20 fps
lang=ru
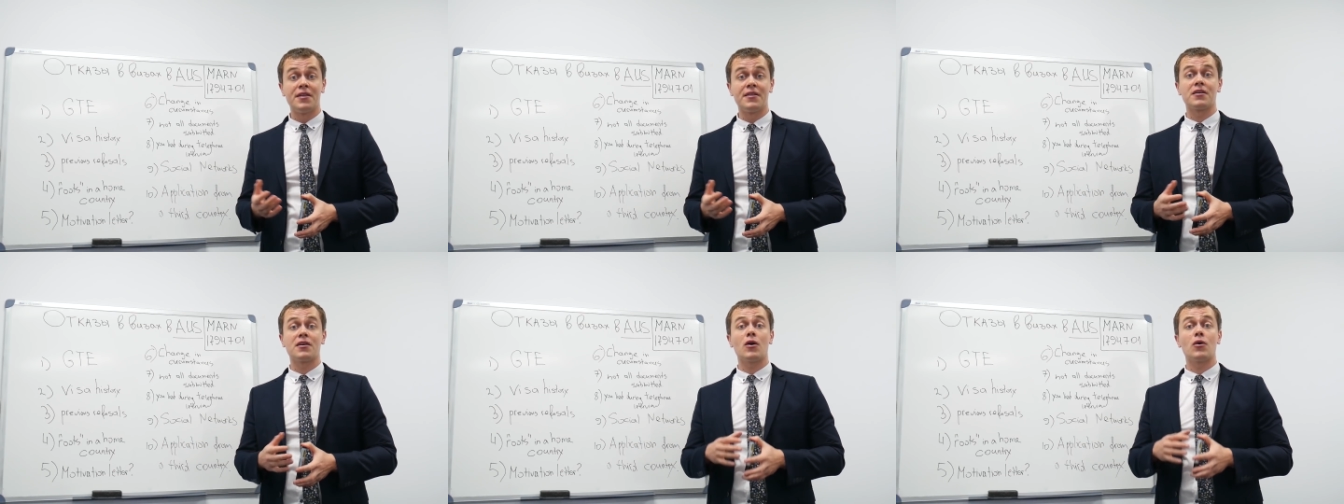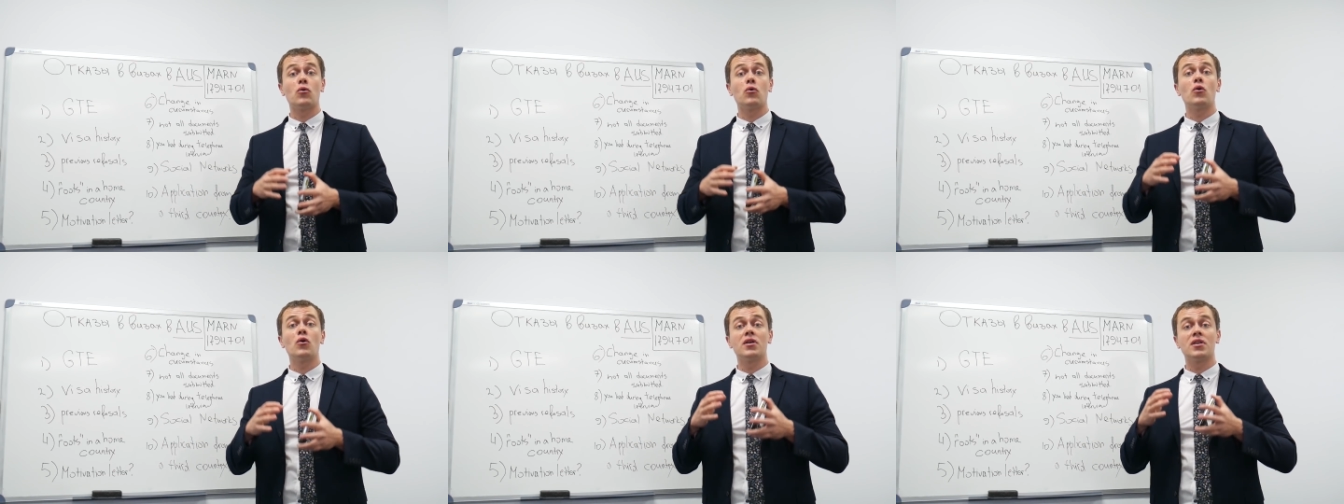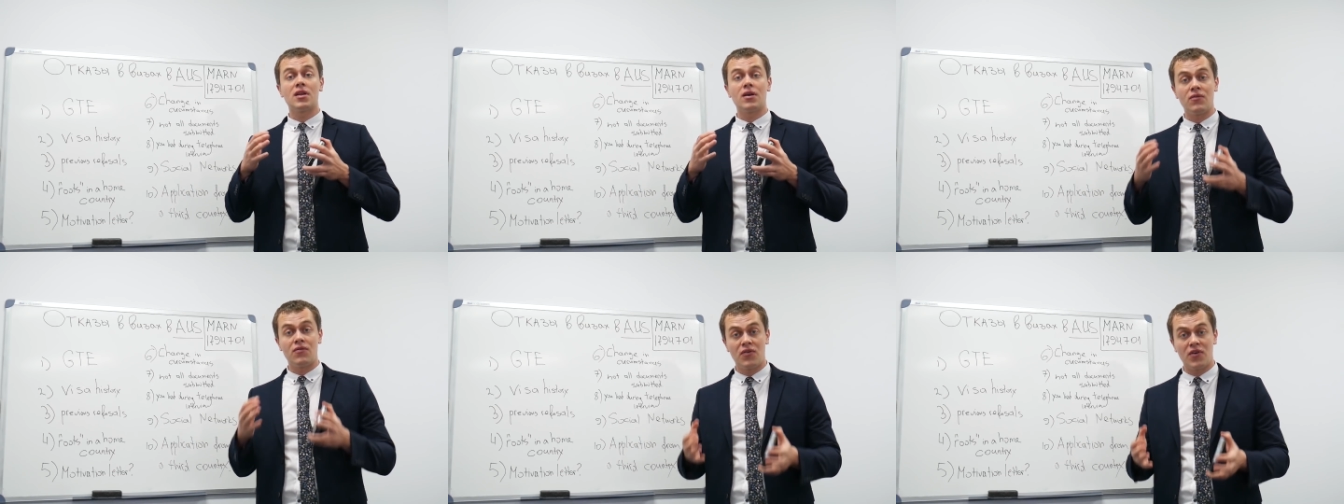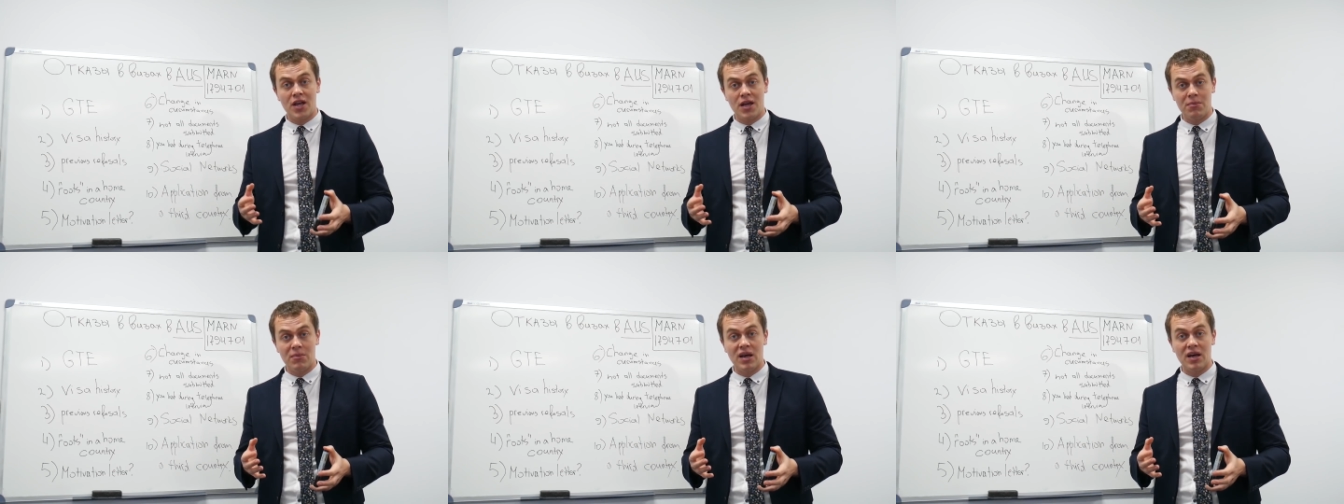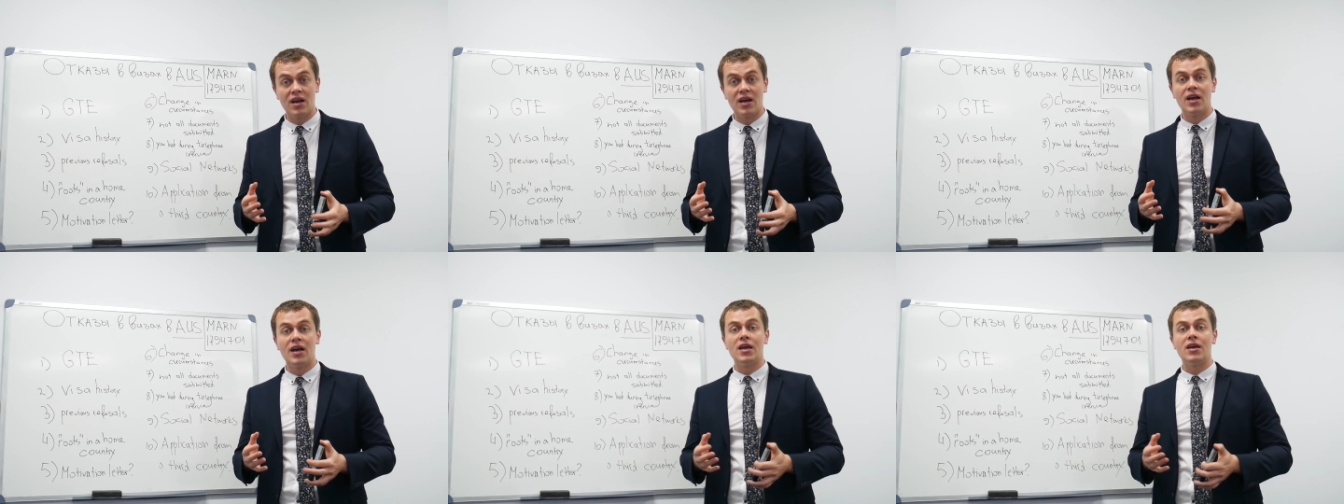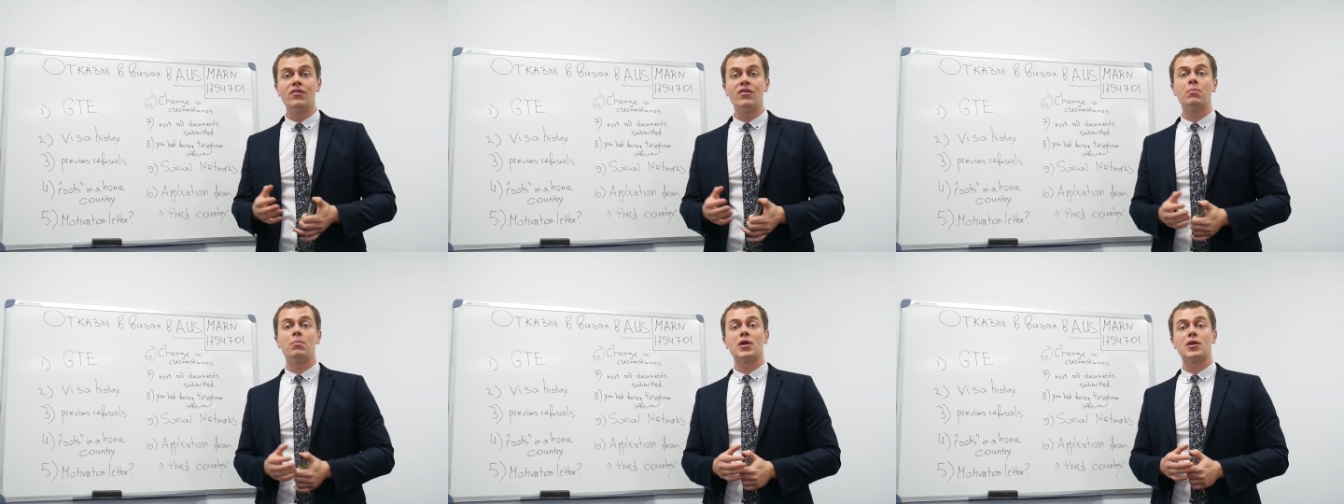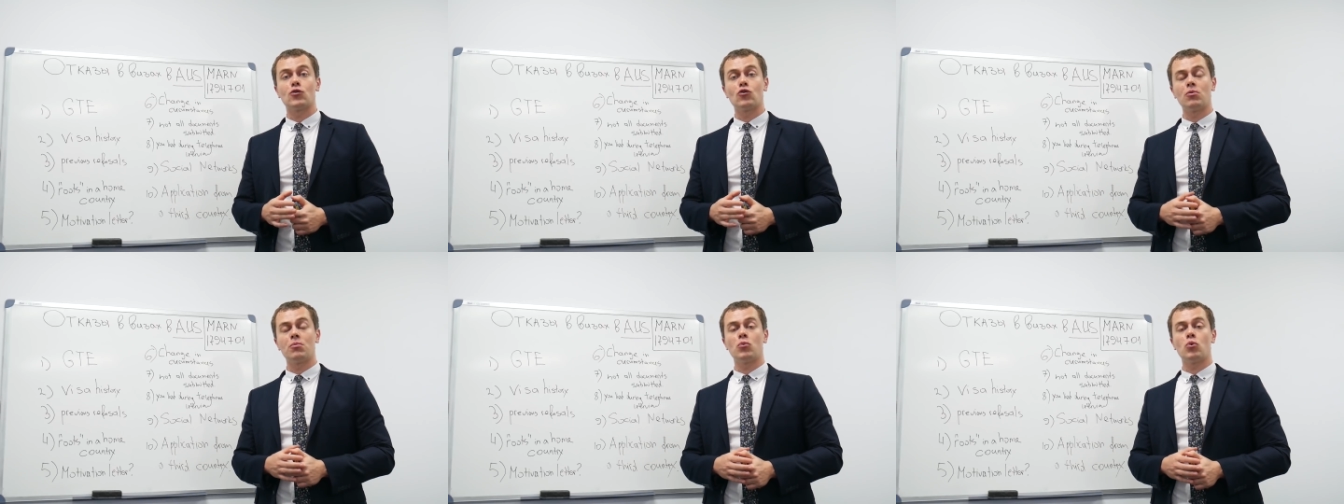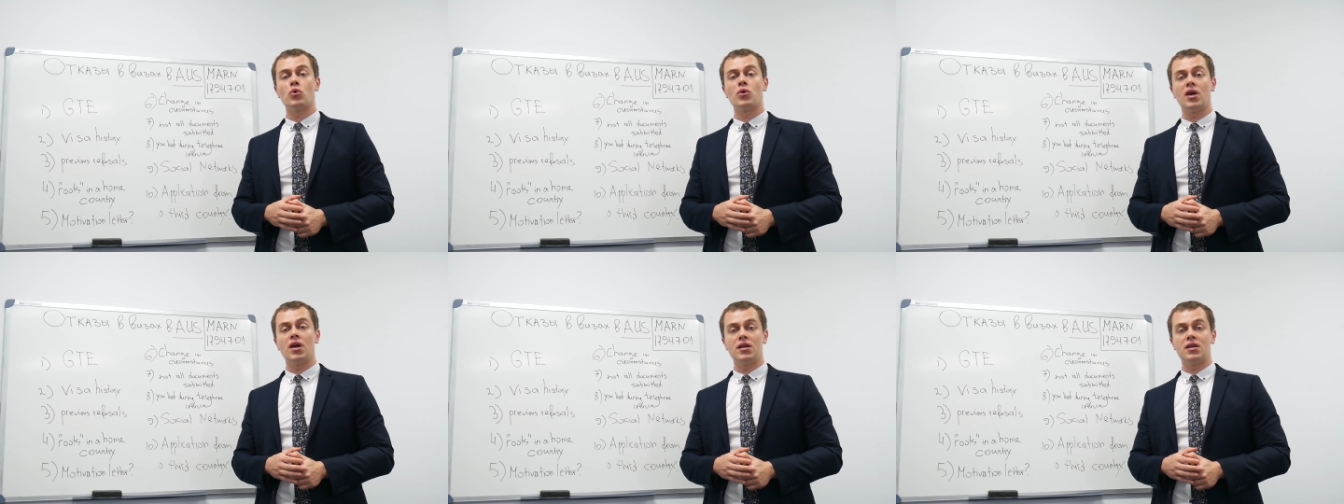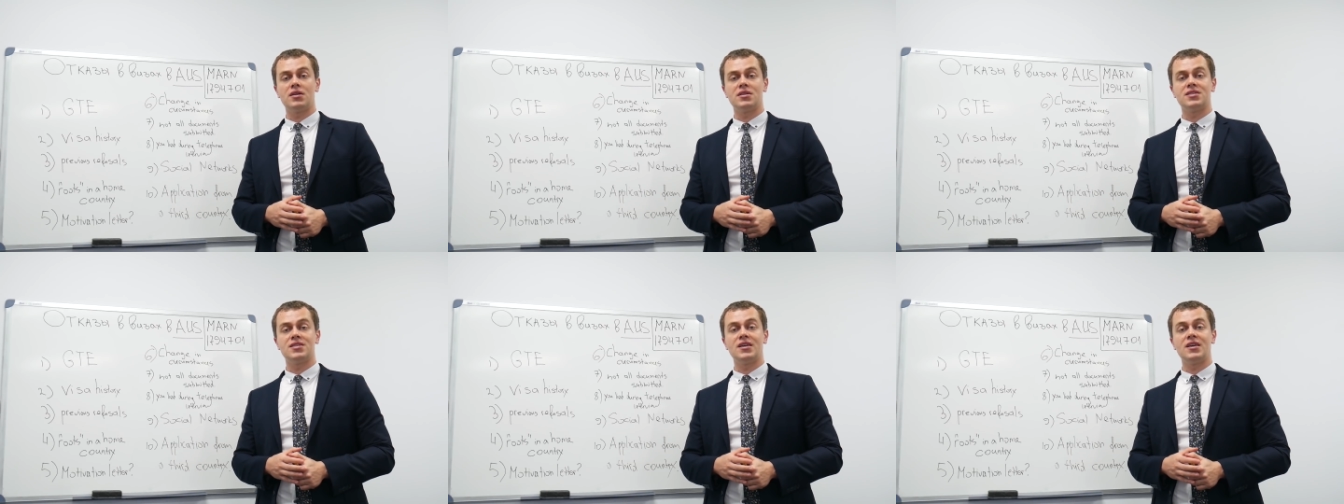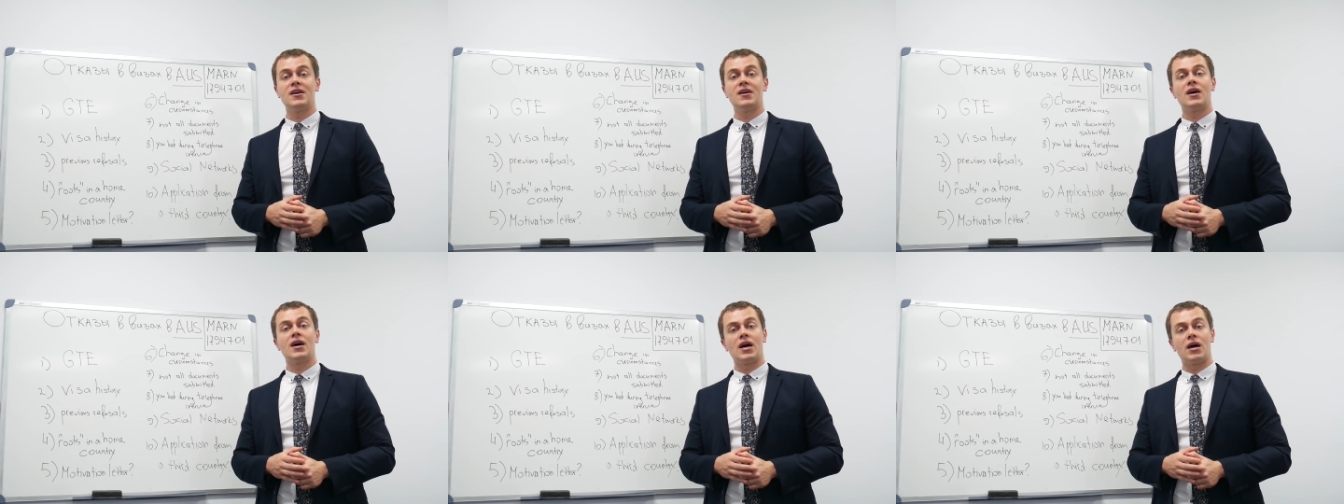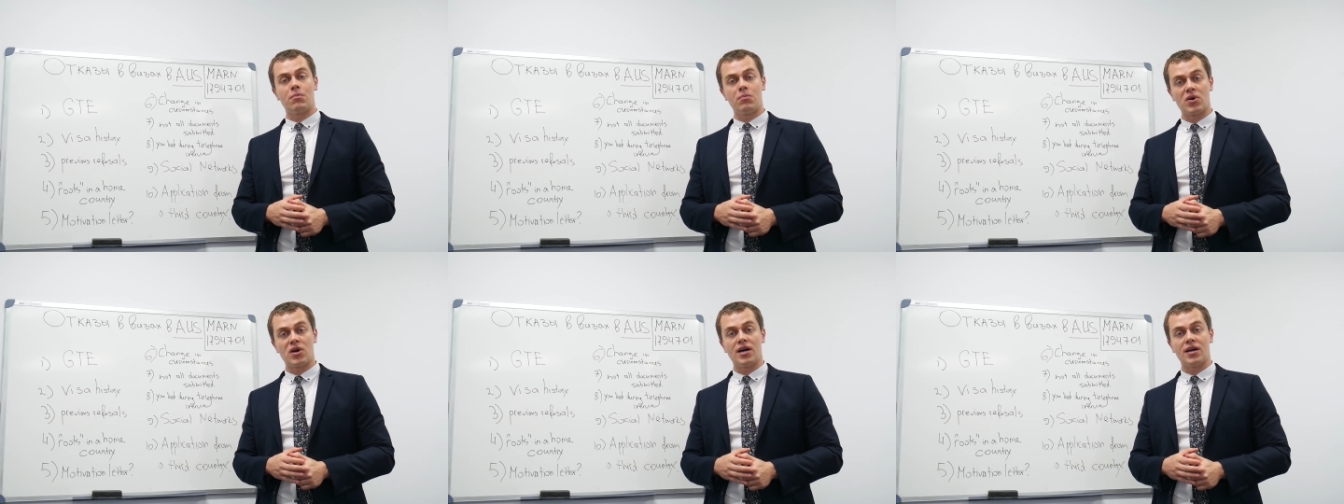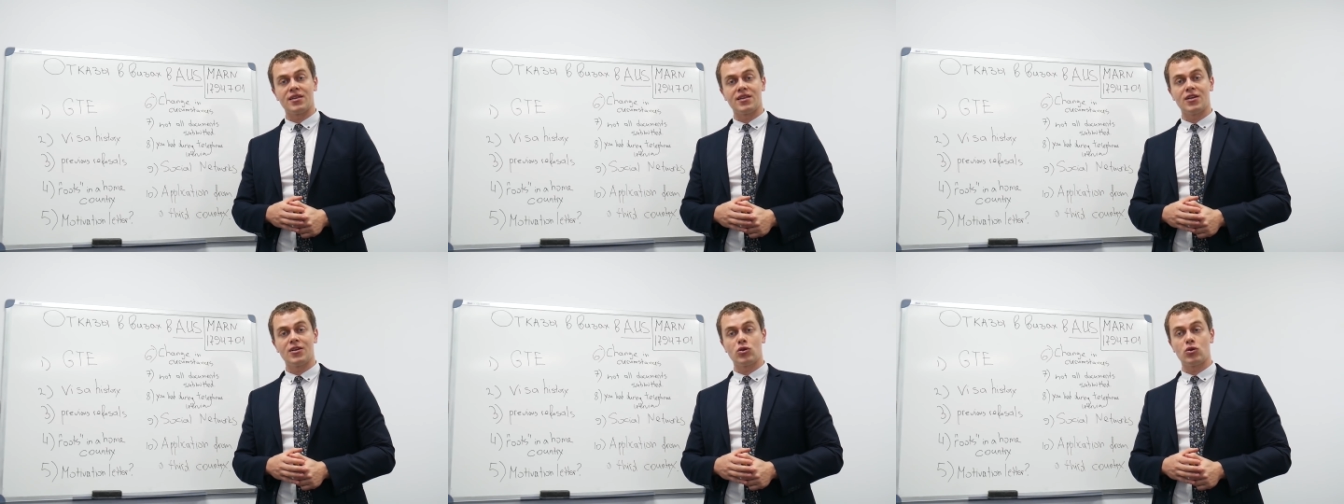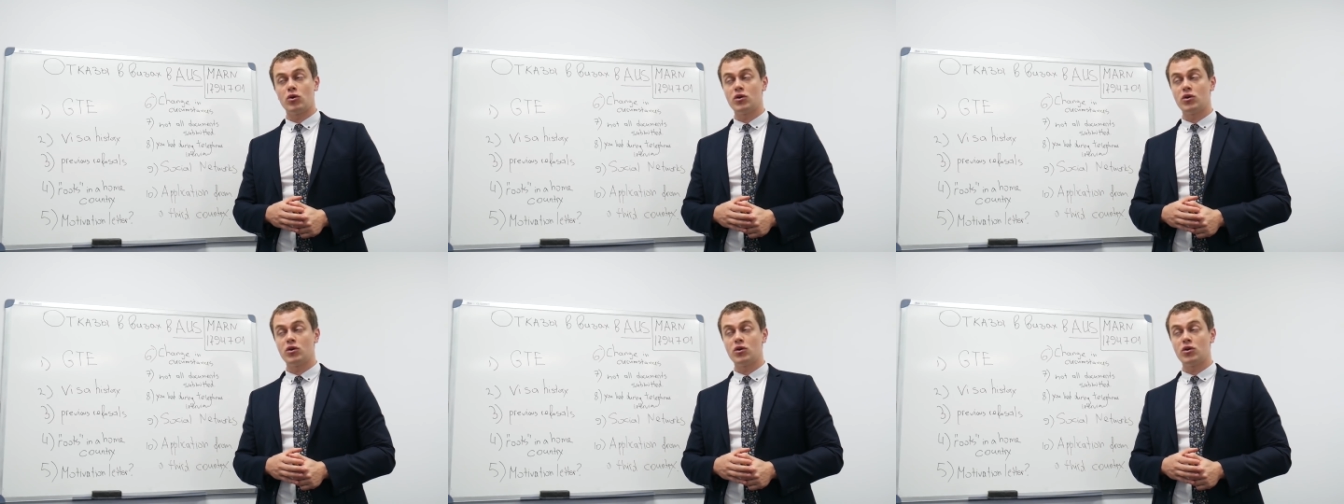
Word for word: на какое-то время, и вы потом уедете обратно.